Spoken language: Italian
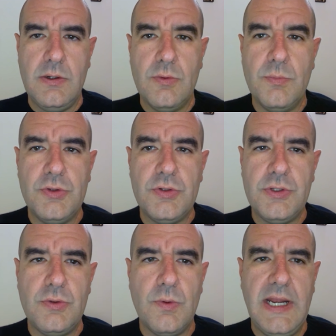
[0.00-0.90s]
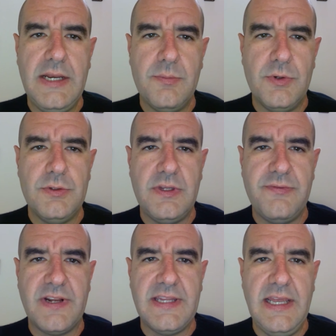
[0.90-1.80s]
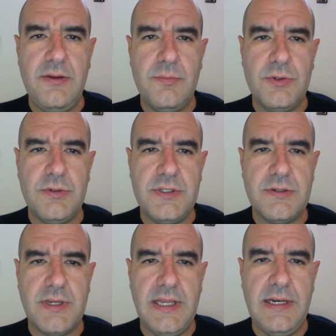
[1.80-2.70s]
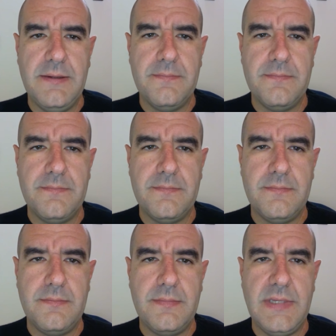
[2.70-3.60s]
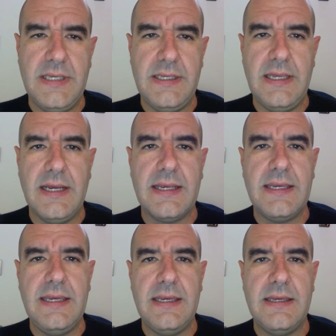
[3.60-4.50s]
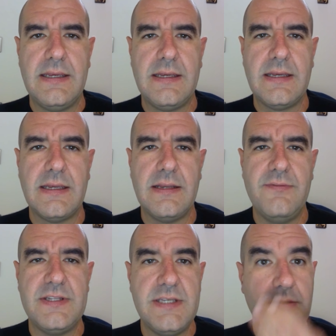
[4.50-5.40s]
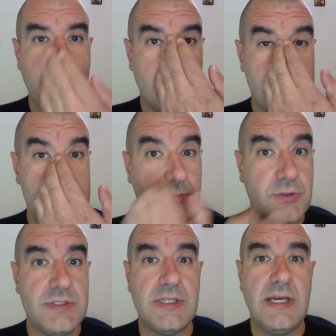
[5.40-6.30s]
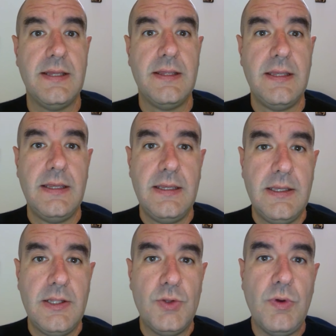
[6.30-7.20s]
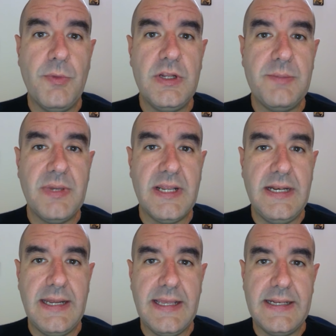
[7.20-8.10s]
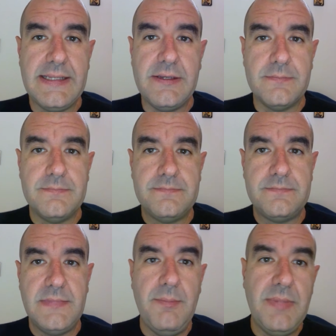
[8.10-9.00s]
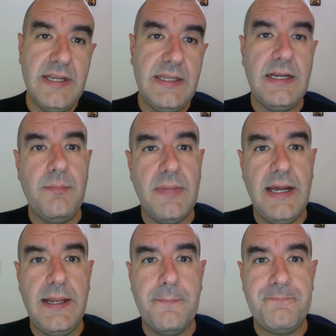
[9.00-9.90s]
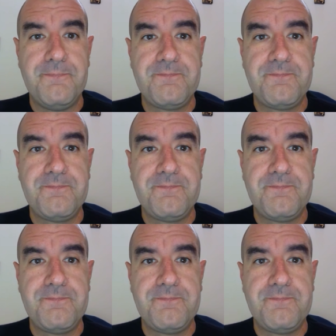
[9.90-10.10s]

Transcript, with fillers: Un mondo di uguali, un mondo di fratelli, un mondo di sorelle. E anche il Vangelo di oggi ci mostra due modi per andare a Dio, nel bene e nel male.